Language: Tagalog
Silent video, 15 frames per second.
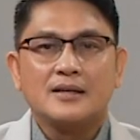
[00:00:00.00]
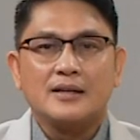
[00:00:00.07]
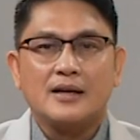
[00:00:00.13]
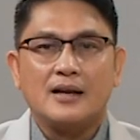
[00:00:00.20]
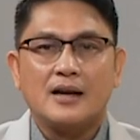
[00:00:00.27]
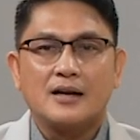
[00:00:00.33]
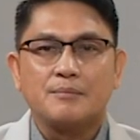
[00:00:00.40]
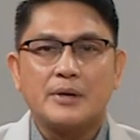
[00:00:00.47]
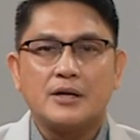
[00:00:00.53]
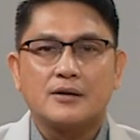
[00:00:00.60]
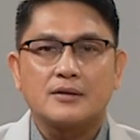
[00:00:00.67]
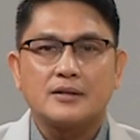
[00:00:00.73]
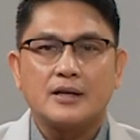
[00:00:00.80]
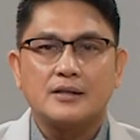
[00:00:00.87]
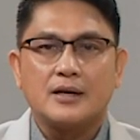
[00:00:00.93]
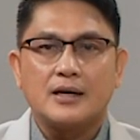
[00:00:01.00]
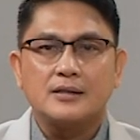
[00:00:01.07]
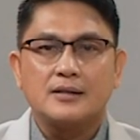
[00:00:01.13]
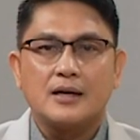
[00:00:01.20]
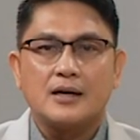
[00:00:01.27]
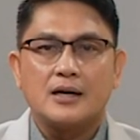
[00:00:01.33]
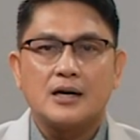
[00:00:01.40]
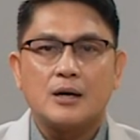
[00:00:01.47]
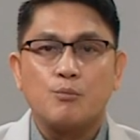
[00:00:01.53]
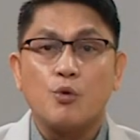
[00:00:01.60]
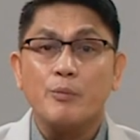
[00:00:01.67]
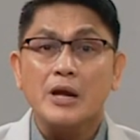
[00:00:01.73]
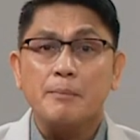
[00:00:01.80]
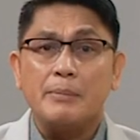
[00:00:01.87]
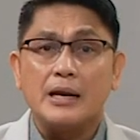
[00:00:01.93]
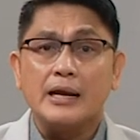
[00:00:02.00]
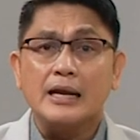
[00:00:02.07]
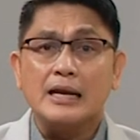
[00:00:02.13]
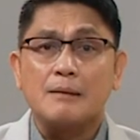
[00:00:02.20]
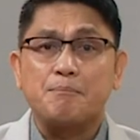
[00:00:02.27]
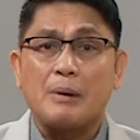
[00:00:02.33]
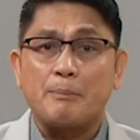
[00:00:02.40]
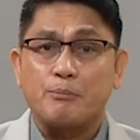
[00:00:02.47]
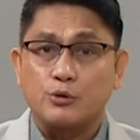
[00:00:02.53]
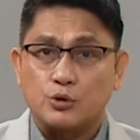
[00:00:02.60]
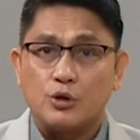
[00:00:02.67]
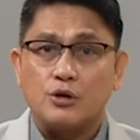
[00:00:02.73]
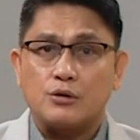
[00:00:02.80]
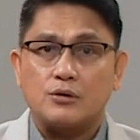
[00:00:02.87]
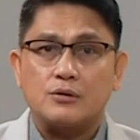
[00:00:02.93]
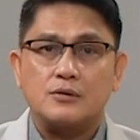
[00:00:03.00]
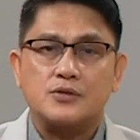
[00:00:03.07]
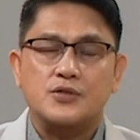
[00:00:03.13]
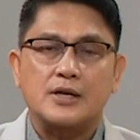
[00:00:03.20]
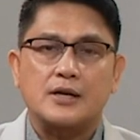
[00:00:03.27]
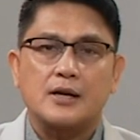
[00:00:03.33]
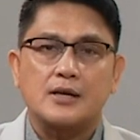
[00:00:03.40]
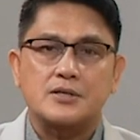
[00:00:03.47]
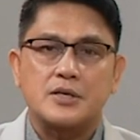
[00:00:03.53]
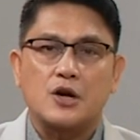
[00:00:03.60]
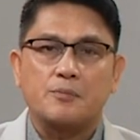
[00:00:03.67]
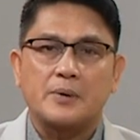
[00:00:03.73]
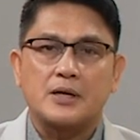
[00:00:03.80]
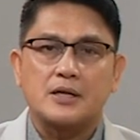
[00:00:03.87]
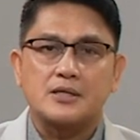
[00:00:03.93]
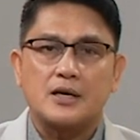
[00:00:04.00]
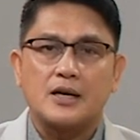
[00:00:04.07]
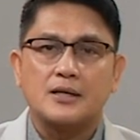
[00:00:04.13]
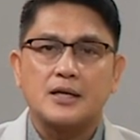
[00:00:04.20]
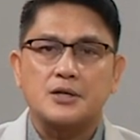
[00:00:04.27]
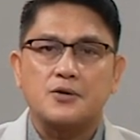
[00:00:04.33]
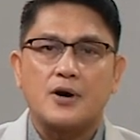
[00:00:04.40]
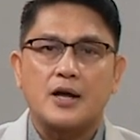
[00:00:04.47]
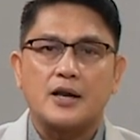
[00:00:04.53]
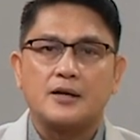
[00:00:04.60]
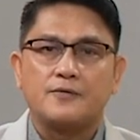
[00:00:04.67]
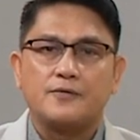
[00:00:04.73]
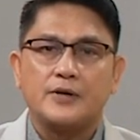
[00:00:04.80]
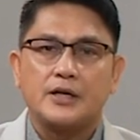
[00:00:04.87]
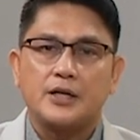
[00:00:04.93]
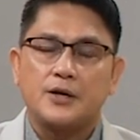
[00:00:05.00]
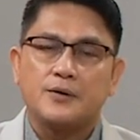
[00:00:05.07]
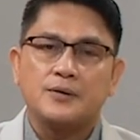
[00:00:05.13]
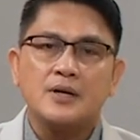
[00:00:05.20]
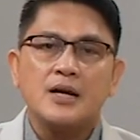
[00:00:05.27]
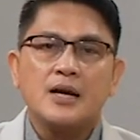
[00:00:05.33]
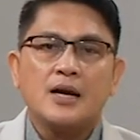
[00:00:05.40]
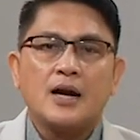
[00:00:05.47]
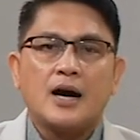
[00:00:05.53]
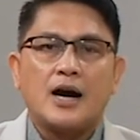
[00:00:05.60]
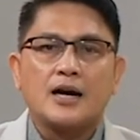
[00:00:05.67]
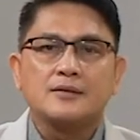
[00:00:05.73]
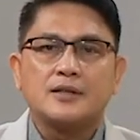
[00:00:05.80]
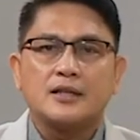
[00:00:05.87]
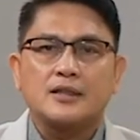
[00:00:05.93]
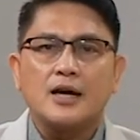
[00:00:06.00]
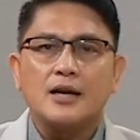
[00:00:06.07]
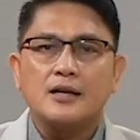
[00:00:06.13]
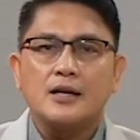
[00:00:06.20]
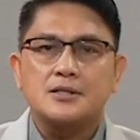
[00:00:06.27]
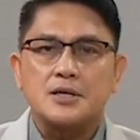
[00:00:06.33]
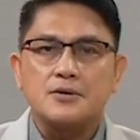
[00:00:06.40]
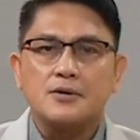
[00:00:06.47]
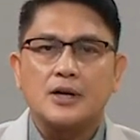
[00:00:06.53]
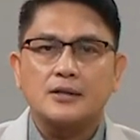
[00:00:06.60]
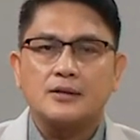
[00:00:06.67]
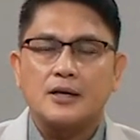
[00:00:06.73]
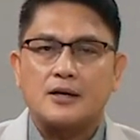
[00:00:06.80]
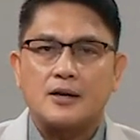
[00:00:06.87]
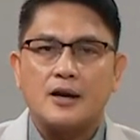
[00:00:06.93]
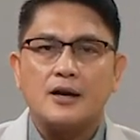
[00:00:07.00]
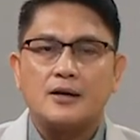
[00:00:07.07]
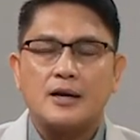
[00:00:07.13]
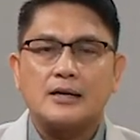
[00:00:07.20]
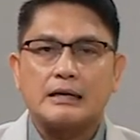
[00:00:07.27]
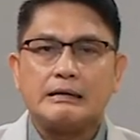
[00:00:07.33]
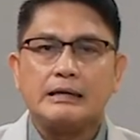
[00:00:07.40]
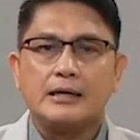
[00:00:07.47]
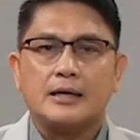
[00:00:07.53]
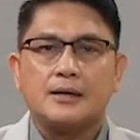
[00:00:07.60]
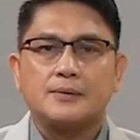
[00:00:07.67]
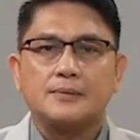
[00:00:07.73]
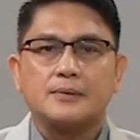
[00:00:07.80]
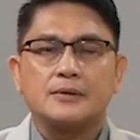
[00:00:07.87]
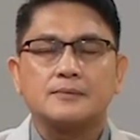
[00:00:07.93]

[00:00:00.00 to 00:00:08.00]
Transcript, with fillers: Ilang menor de edad na bumibili ng paputok sa Kalasyaw, Pangasinan, nakuhanan ng video. Ang detalye sa ulat ni Claire Lacanilaw.